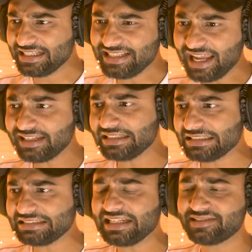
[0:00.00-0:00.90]
यार
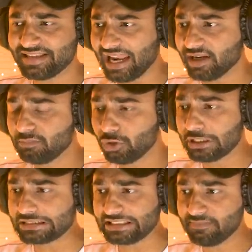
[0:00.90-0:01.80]
इतनी जालम
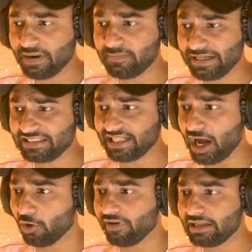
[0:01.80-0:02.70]
मुर्गी इतनी बड़ी बड़ी
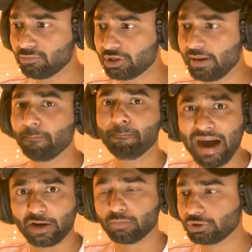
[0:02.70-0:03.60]
टांगों वाली मुर्गी
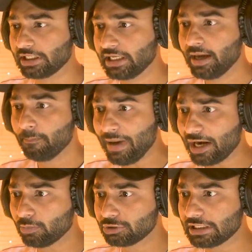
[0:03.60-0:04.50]
मारो मुझे
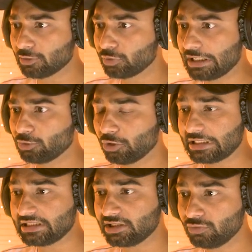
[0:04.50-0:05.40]
मारो मुझे क्योंकि
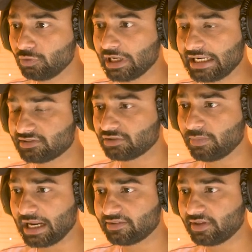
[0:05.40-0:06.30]
डोर की तीनों लाइट्स
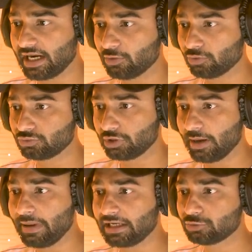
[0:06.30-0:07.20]
दोबारा से रेड हो
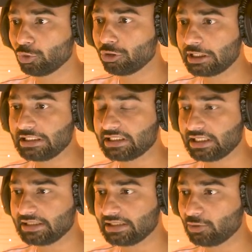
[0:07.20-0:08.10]
चुकी है मैंने दो ग्रीन
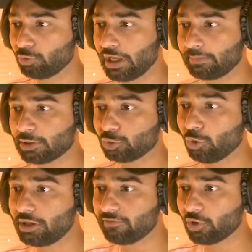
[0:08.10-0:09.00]
कर ली थी क्योंकि हमने
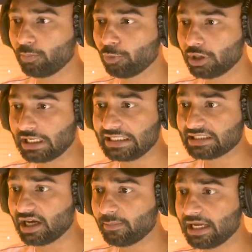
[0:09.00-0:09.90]
दो लीवर को पुल कर
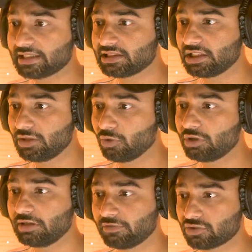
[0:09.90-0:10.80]
लिया था अब यार
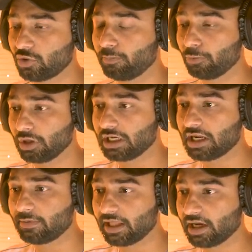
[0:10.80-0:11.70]
तीनों लीवर्स को पुल
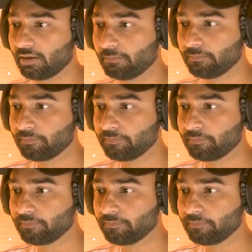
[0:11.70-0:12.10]
करना पड़ेगा